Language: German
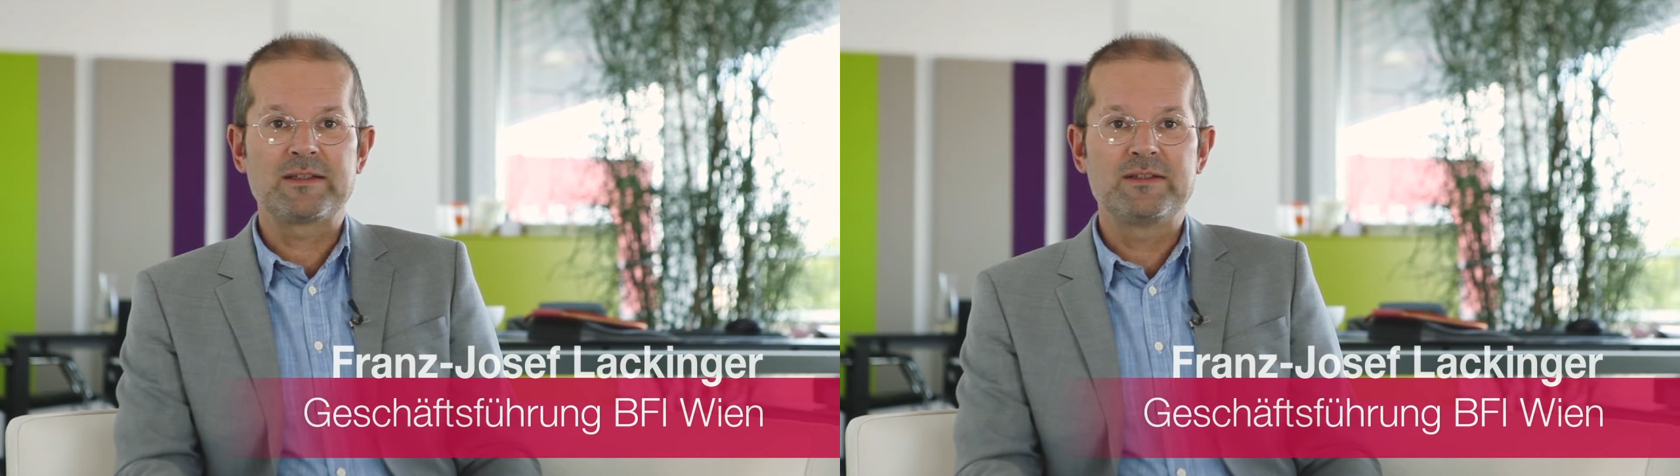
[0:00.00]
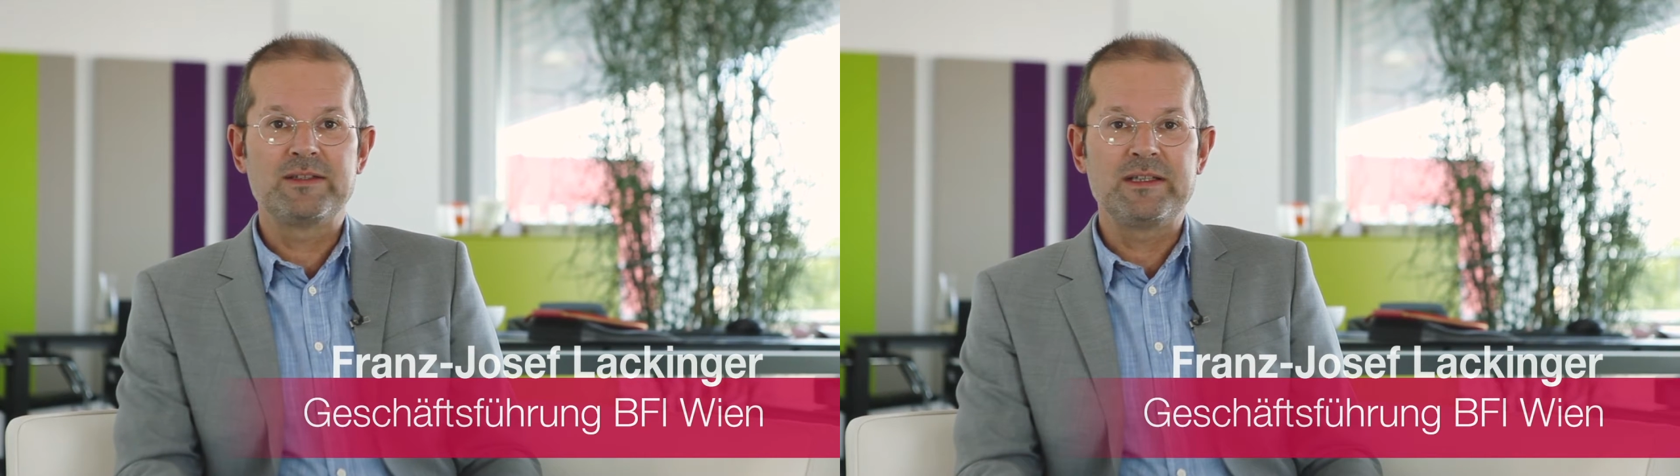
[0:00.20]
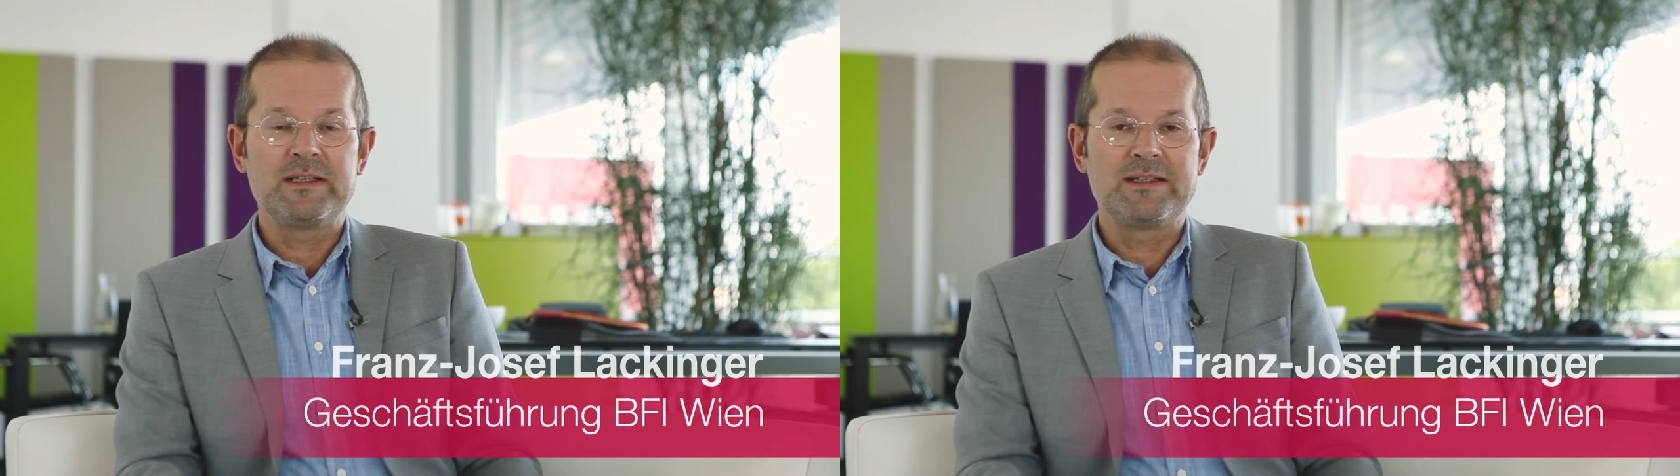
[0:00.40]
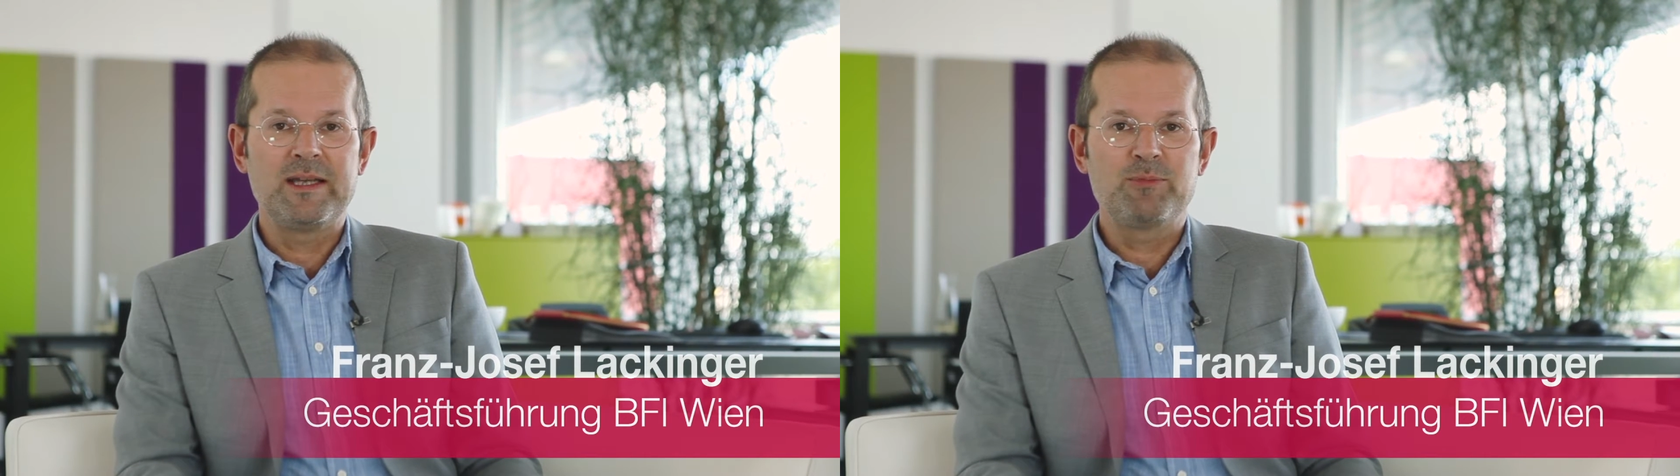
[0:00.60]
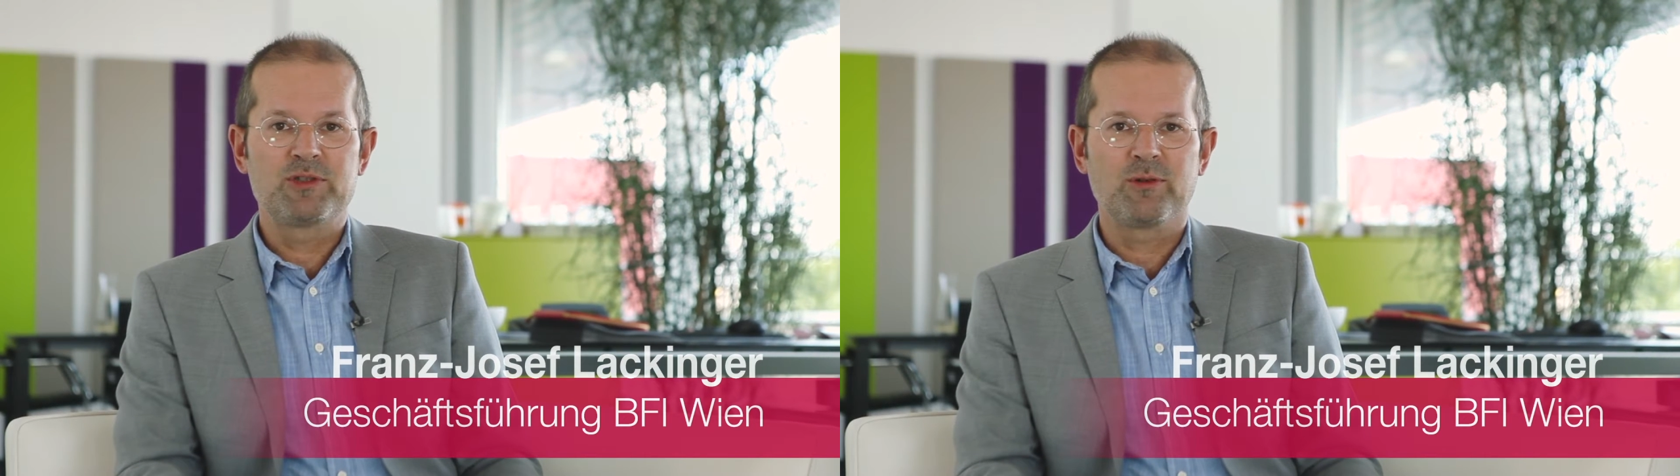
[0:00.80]
Sie
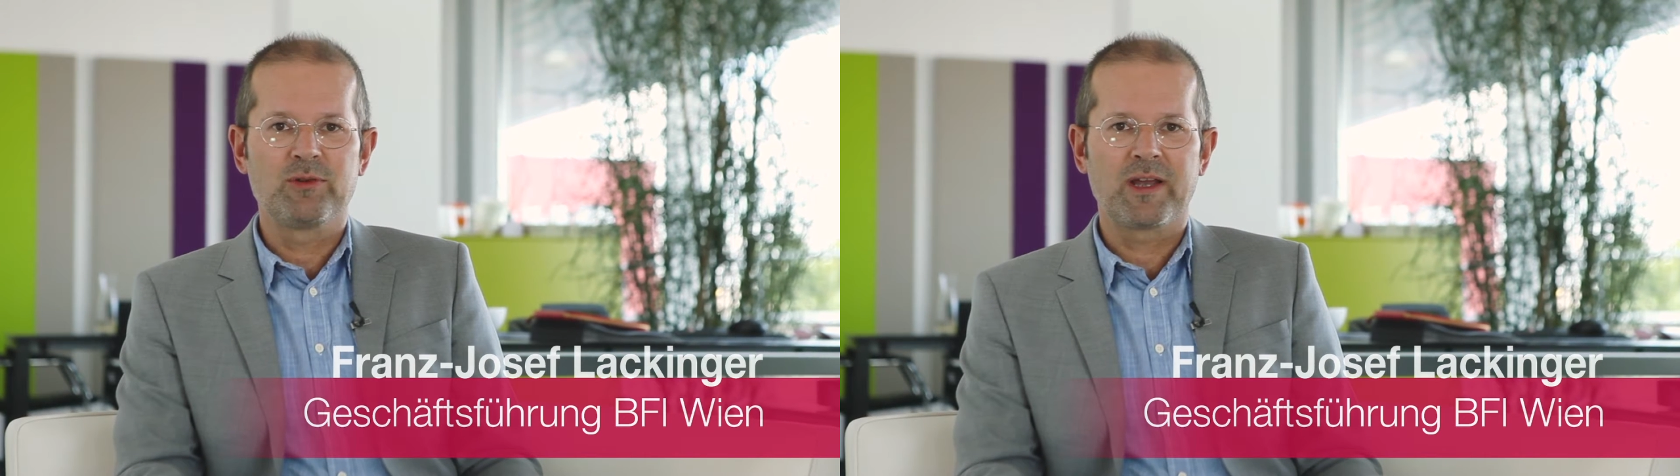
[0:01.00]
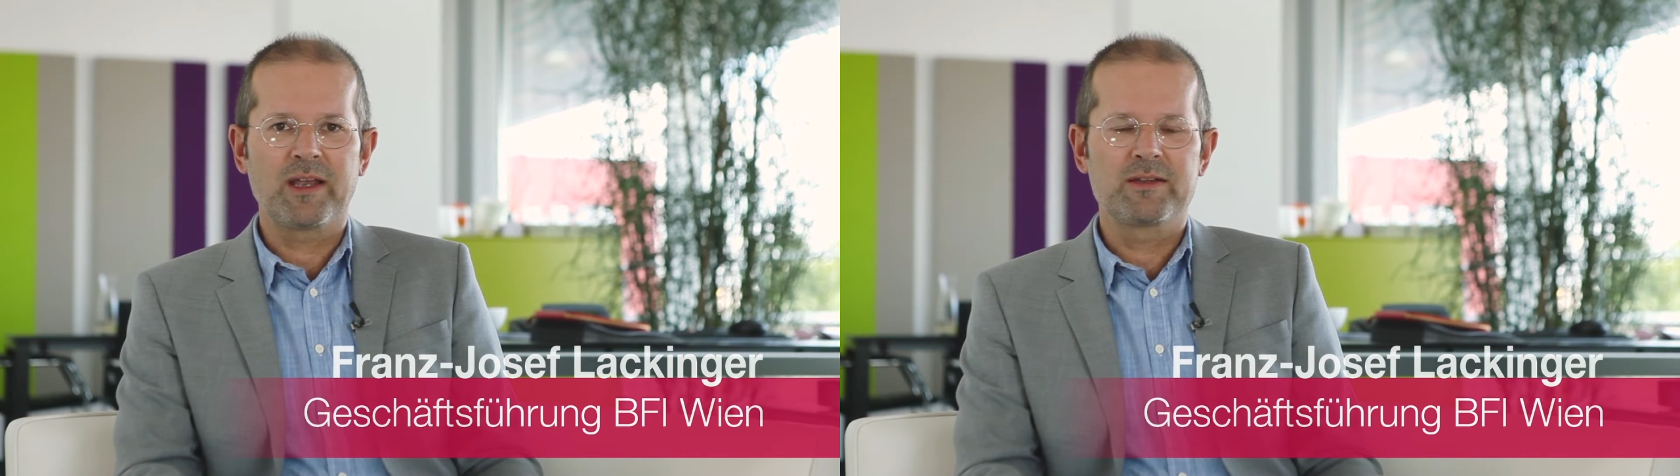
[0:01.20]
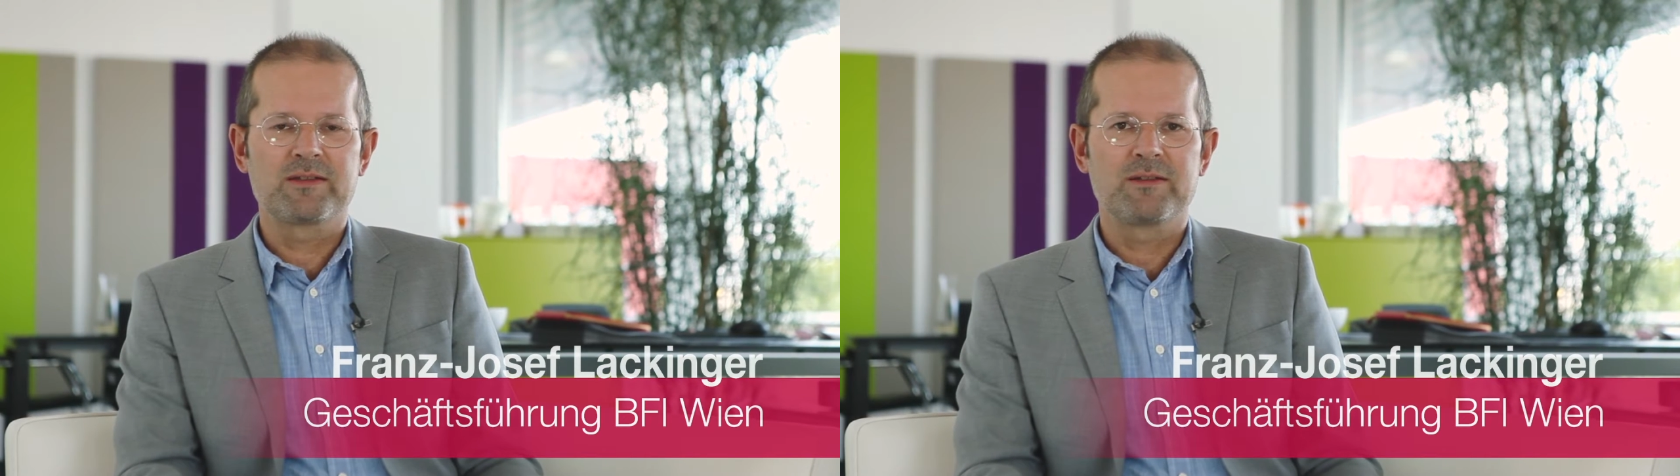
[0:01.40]
Tipps und Tricks,